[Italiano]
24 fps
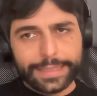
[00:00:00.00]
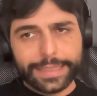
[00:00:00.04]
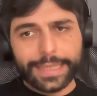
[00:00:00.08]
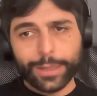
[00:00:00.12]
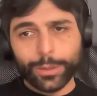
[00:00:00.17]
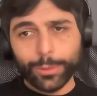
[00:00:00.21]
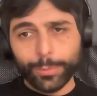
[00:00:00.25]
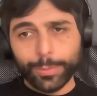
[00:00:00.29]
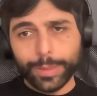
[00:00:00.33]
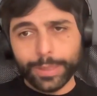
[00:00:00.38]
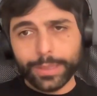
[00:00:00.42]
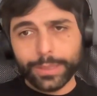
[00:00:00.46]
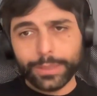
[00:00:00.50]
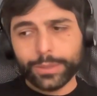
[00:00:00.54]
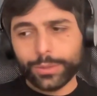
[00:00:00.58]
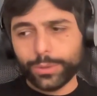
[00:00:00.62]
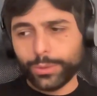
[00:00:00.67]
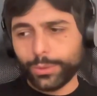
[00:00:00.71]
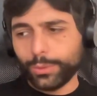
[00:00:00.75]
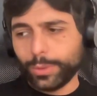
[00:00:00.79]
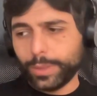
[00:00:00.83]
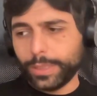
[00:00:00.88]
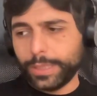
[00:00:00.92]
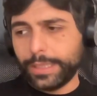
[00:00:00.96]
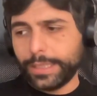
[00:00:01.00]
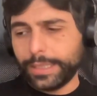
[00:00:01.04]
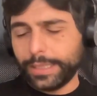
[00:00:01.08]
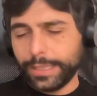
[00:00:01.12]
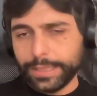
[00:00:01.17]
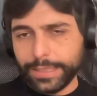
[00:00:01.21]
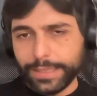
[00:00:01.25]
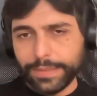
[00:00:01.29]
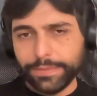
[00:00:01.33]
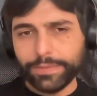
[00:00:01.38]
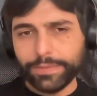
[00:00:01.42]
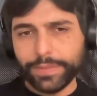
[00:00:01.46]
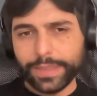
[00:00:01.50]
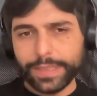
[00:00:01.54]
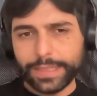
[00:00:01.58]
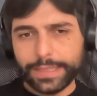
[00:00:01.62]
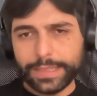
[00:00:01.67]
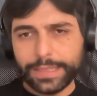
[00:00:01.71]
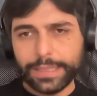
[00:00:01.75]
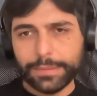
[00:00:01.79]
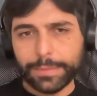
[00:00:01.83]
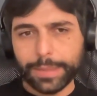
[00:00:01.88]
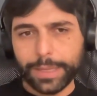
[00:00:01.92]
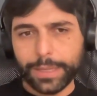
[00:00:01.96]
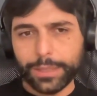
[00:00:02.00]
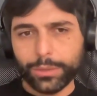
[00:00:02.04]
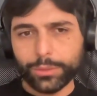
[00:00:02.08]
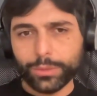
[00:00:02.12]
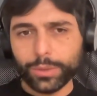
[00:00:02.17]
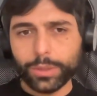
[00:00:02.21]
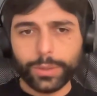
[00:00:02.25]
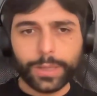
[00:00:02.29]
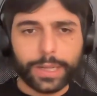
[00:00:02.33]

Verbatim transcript: delle operazioni di investimento.